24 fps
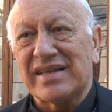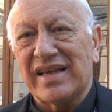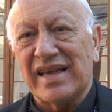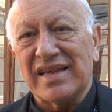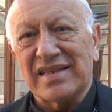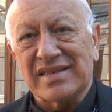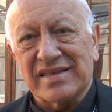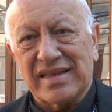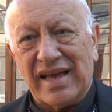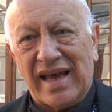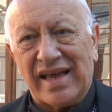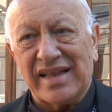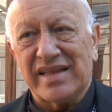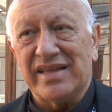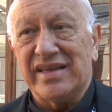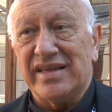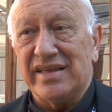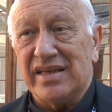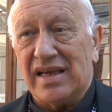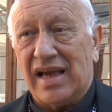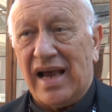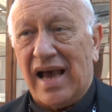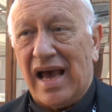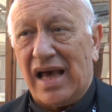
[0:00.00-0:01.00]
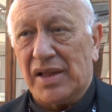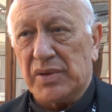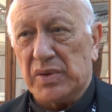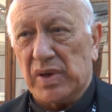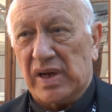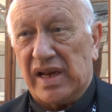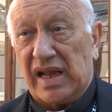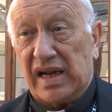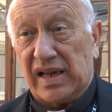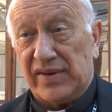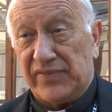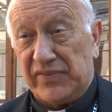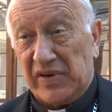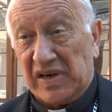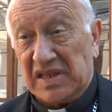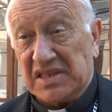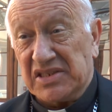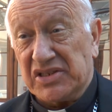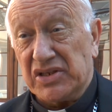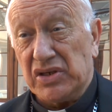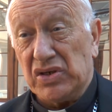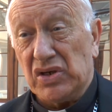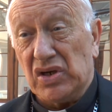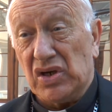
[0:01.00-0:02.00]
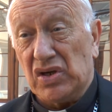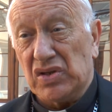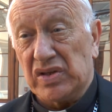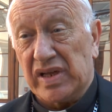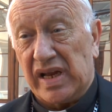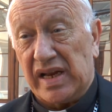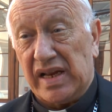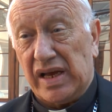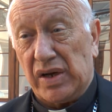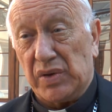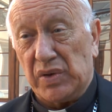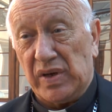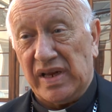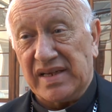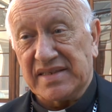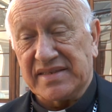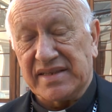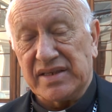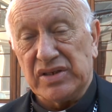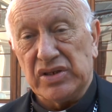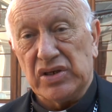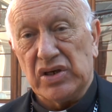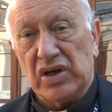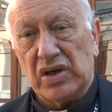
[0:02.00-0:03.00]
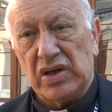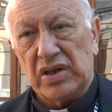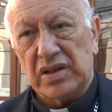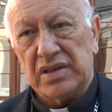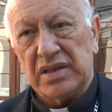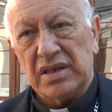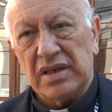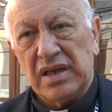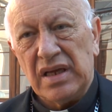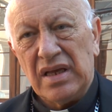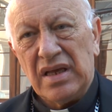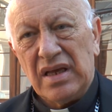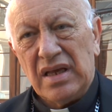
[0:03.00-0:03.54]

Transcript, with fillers: que está dedicado a la reflexión, a la oración